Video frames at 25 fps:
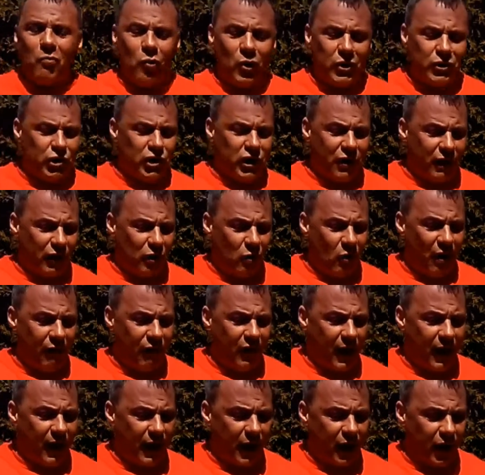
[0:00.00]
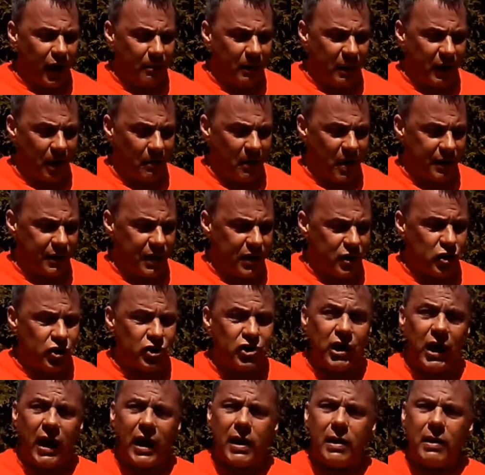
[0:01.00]
Moi, si j'avais de quoi faire, recommander,
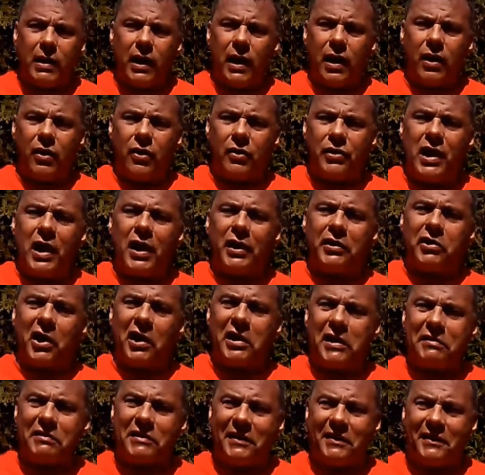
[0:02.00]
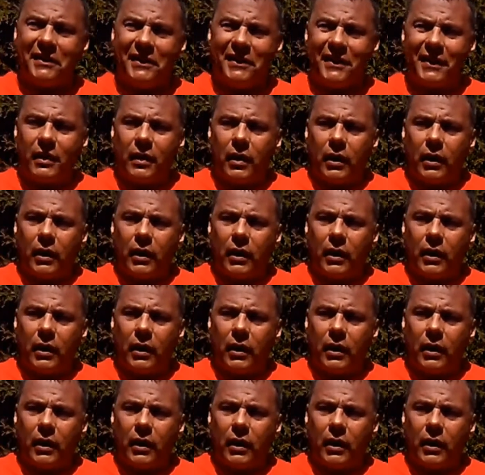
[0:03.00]
je dirais un, électrolyte.